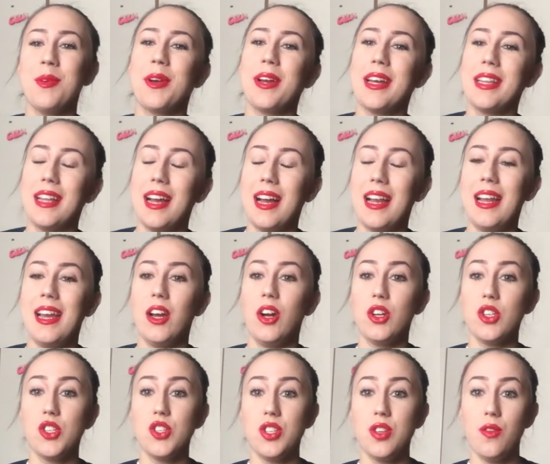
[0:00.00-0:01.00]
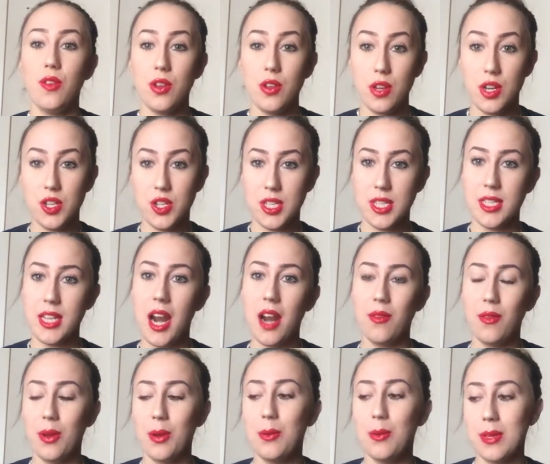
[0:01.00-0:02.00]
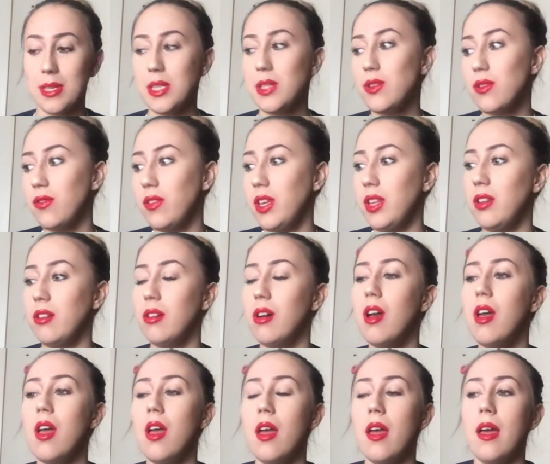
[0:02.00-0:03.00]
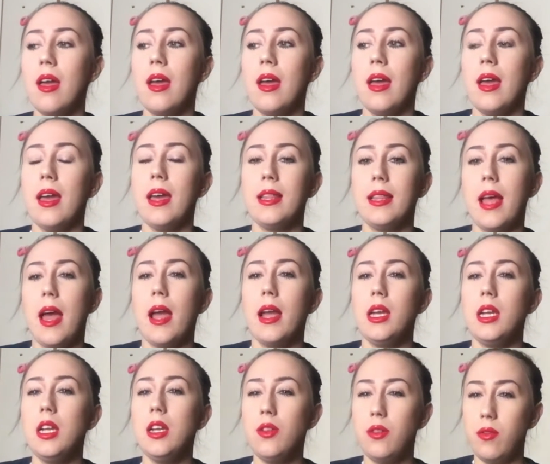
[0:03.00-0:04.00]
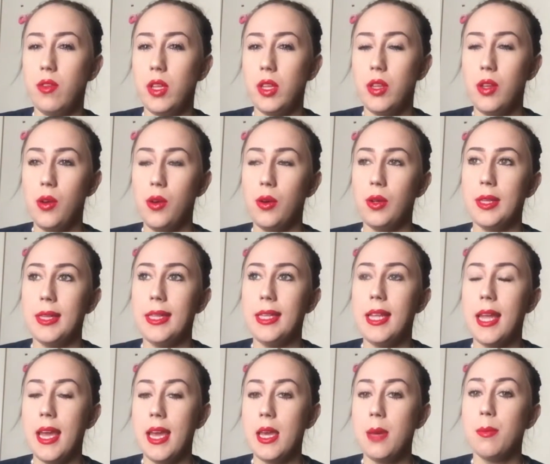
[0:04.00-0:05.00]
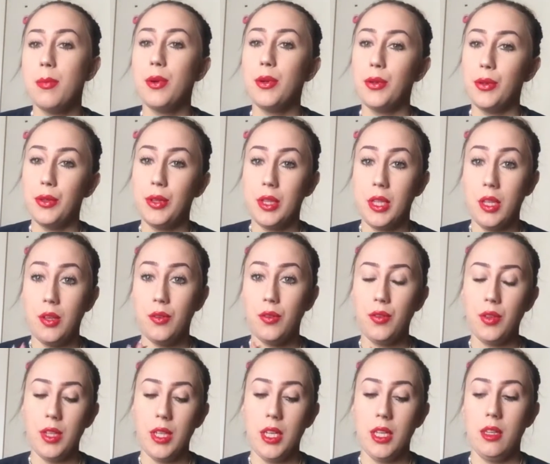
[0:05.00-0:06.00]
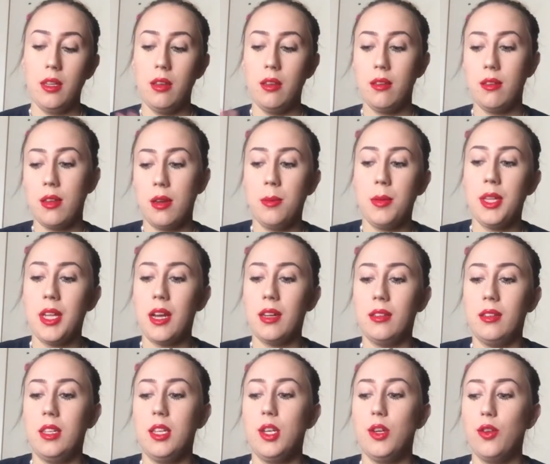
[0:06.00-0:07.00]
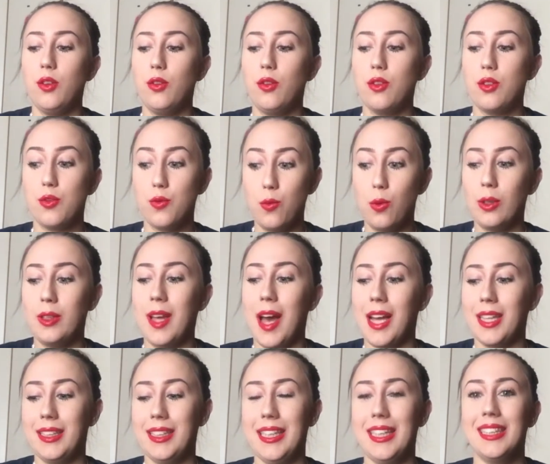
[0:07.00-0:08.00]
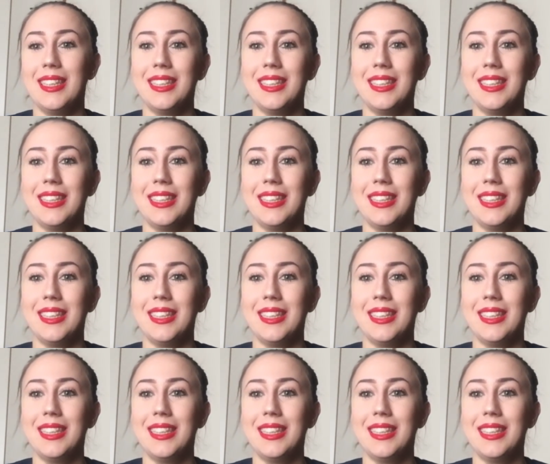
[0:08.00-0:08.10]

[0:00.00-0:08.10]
mio canale, oggi voglio registrarmi in questo video ed è il video dei prodotti finiti, terminati, svuotati,